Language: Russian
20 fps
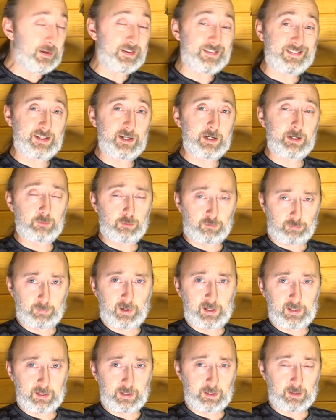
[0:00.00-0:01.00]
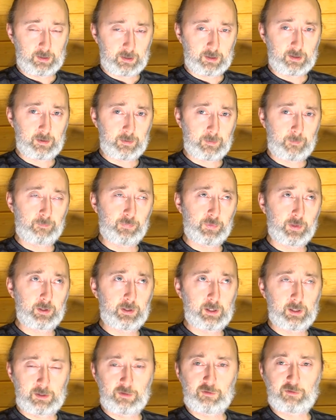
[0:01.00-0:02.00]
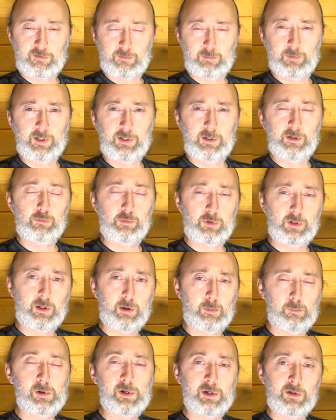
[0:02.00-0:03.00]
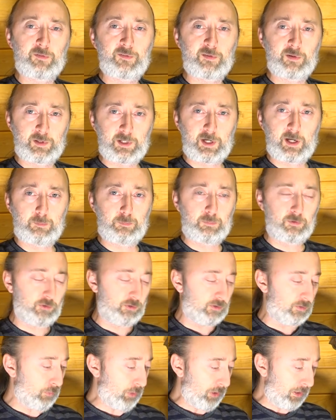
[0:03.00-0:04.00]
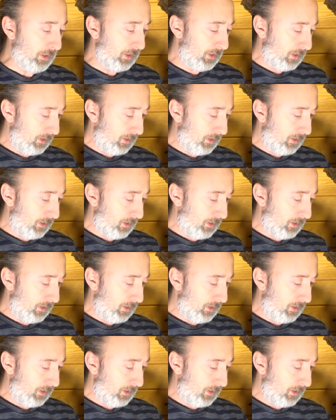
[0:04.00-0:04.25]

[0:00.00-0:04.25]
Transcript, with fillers: быстрее, то есть малое э, а, количество еды, ну это как бы концентрат пищевой,